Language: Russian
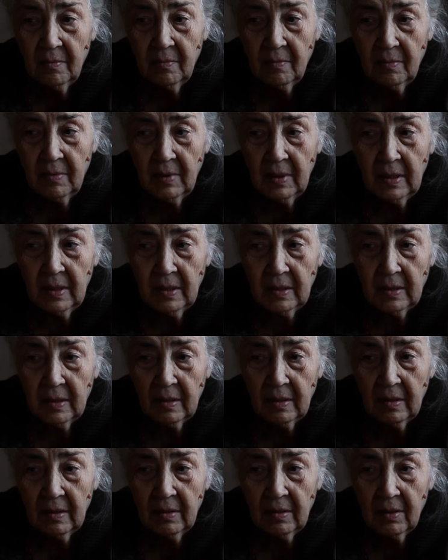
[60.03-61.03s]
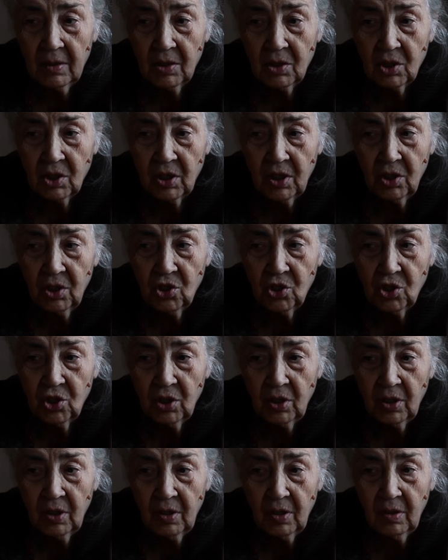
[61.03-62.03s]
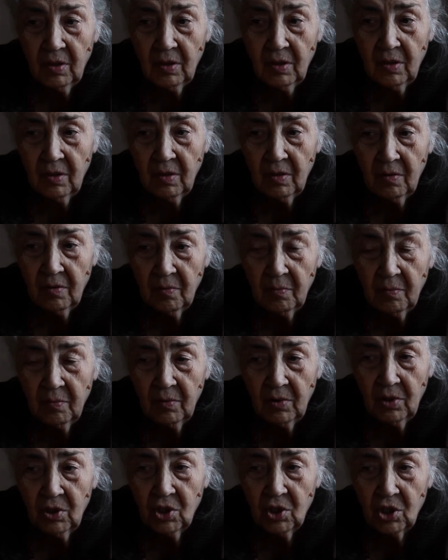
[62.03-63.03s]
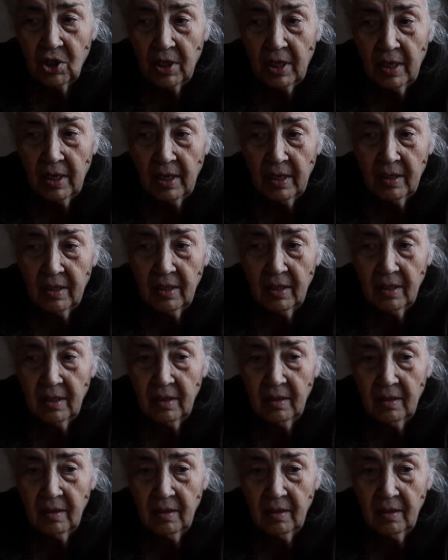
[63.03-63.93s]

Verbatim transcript: и это, женщины, и держали одеяло,